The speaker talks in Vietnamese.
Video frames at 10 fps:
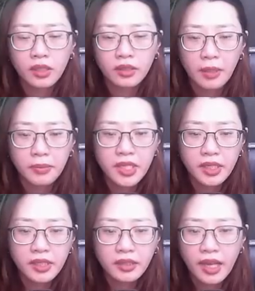Thậm
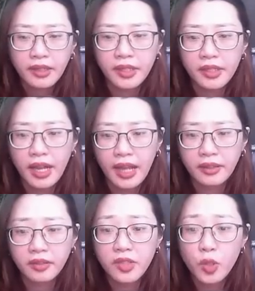chí ta nghĩ
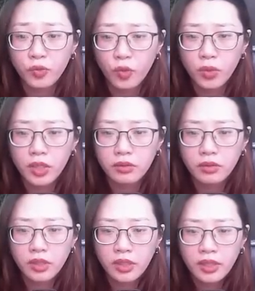cả tới dùng vũ lực,
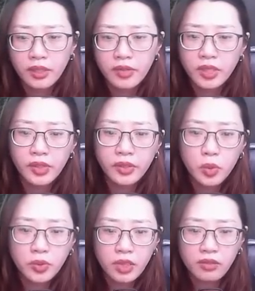nhưng với
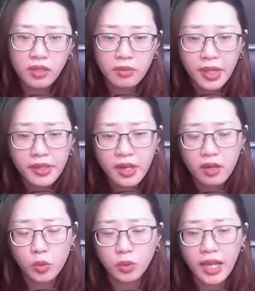chút sức lực bây
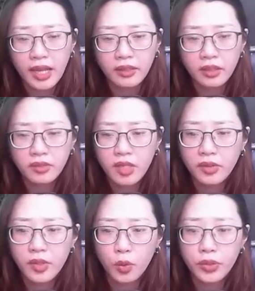giờ của ta, cho
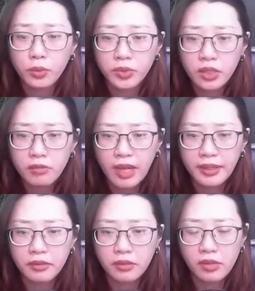dù dùng sức
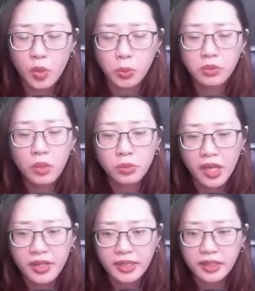mạnh cũng không
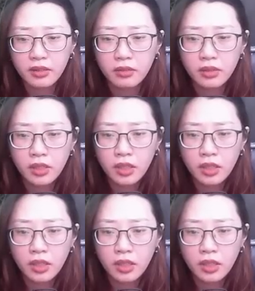thể ra sức.